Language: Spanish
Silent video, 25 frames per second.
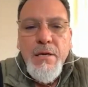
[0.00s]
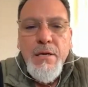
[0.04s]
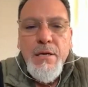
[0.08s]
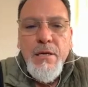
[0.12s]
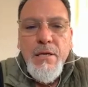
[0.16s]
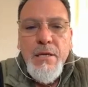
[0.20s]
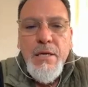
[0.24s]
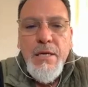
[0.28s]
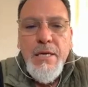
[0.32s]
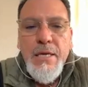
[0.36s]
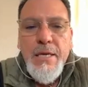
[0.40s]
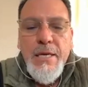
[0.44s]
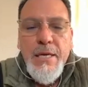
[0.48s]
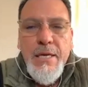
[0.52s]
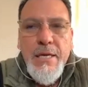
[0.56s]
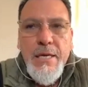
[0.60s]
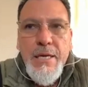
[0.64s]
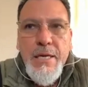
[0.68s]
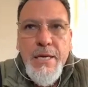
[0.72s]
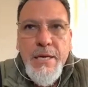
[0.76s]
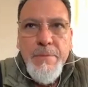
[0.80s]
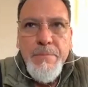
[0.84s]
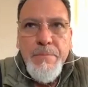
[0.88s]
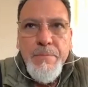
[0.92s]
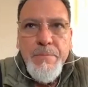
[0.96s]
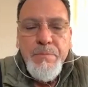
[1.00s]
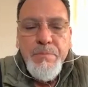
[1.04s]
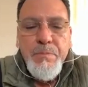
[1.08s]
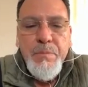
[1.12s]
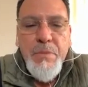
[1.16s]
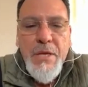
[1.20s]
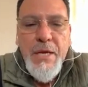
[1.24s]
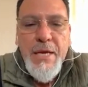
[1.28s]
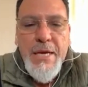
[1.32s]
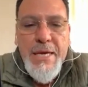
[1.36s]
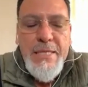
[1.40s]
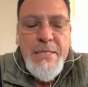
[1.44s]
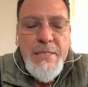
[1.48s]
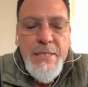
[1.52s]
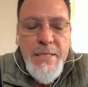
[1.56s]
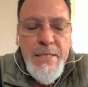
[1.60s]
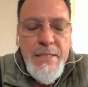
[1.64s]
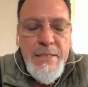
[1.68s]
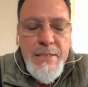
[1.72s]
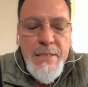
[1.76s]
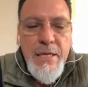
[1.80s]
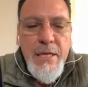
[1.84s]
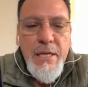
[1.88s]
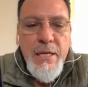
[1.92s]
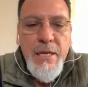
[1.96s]
Y ese
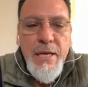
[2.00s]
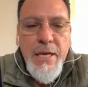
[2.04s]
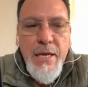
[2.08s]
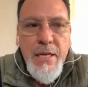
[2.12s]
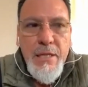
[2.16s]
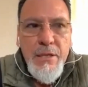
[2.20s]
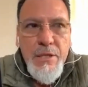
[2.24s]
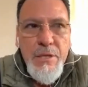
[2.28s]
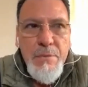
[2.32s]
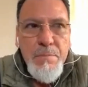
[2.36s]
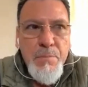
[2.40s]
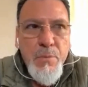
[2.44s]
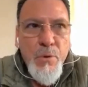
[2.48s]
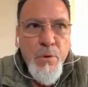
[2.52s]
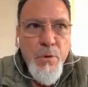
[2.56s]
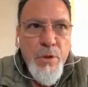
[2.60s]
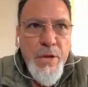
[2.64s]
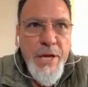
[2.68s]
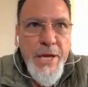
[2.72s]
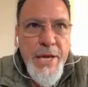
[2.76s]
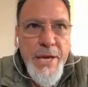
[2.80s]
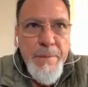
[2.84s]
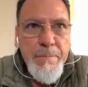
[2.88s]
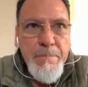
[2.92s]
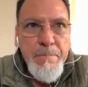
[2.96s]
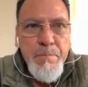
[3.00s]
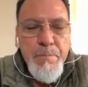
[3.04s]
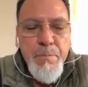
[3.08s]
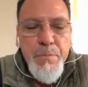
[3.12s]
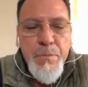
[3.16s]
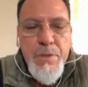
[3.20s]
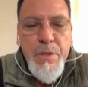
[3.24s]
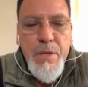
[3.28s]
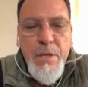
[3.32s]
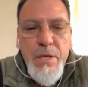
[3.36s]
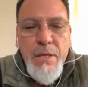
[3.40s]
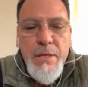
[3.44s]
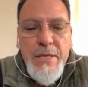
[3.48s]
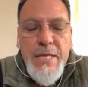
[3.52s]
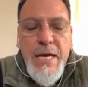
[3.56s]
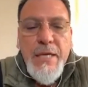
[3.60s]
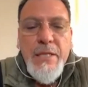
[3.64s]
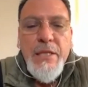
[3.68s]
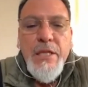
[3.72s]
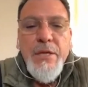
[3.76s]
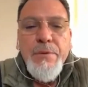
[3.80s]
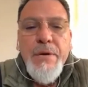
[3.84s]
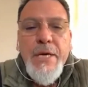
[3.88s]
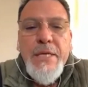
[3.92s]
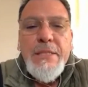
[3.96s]
es el, tipo de,
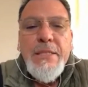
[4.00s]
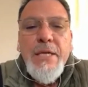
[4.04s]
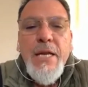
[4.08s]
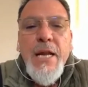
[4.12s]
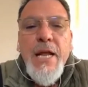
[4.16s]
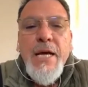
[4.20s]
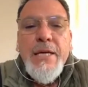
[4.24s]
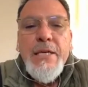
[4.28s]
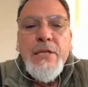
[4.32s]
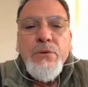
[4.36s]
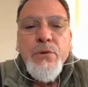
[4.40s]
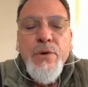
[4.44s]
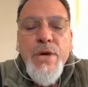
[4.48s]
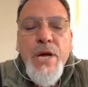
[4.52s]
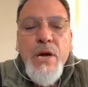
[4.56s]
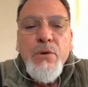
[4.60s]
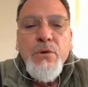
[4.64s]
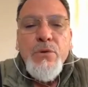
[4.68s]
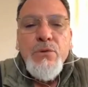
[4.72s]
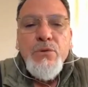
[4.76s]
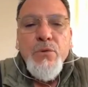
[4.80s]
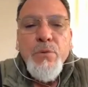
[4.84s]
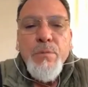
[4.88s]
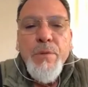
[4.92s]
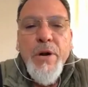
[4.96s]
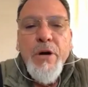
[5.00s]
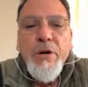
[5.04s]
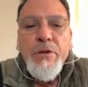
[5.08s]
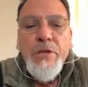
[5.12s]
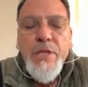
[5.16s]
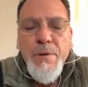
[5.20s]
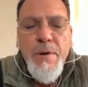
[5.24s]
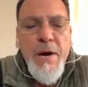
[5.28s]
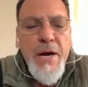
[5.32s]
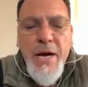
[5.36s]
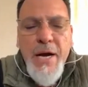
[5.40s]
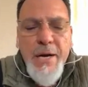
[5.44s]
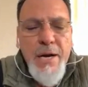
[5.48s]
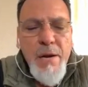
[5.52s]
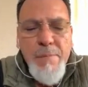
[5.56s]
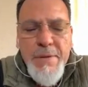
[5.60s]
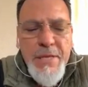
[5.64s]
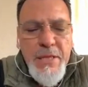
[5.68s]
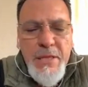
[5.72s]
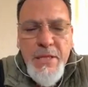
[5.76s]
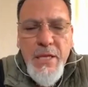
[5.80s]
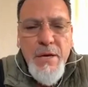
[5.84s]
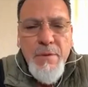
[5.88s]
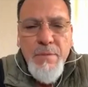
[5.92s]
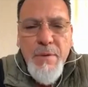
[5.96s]
actividades a las que estoy acostumbrado. Trabajar
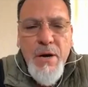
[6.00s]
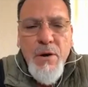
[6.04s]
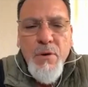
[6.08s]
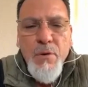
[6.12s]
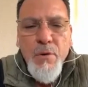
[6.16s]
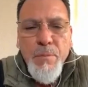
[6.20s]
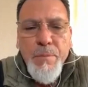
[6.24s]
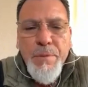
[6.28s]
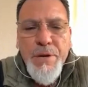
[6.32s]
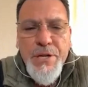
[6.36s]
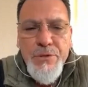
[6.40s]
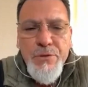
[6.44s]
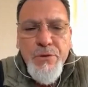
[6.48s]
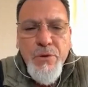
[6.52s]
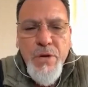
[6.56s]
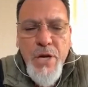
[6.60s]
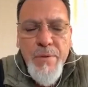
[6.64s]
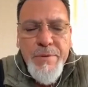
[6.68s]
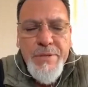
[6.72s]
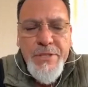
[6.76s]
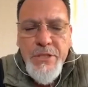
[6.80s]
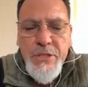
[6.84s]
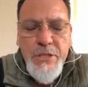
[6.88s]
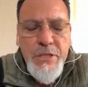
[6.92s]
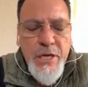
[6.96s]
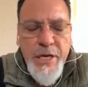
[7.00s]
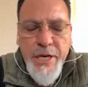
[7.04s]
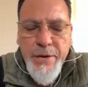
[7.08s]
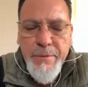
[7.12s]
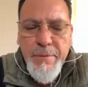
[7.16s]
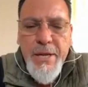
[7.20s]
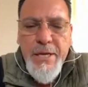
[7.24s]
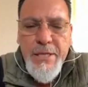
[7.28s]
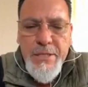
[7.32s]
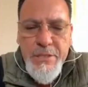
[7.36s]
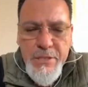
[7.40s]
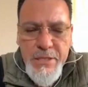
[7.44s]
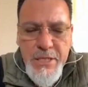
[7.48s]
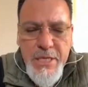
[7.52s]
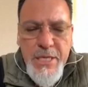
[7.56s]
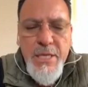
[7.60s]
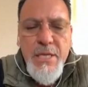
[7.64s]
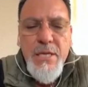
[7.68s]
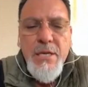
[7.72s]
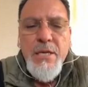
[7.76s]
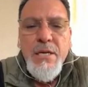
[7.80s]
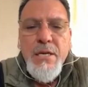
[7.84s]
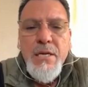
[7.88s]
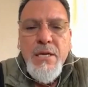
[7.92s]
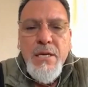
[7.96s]
realmente bajo presión a veces terrible,
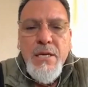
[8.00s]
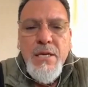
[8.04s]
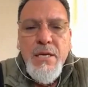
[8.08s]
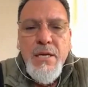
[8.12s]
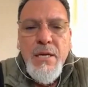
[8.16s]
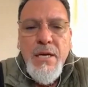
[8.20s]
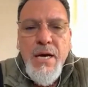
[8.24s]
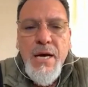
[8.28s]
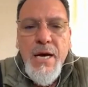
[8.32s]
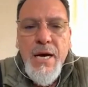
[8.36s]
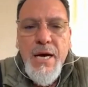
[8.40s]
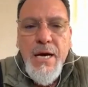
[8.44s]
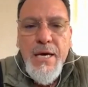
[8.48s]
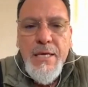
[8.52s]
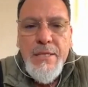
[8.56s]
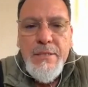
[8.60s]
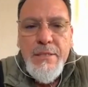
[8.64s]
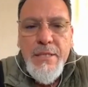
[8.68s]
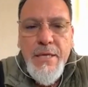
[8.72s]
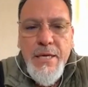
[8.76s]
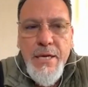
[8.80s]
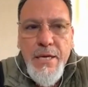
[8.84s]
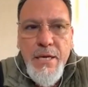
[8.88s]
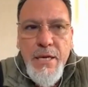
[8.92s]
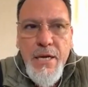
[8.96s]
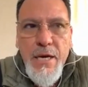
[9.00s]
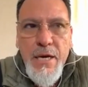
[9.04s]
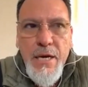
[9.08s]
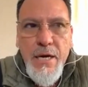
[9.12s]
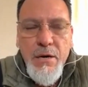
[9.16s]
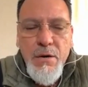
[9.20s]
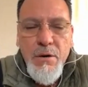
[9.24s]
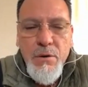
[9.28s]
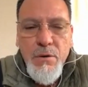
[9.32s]
sí. A ser a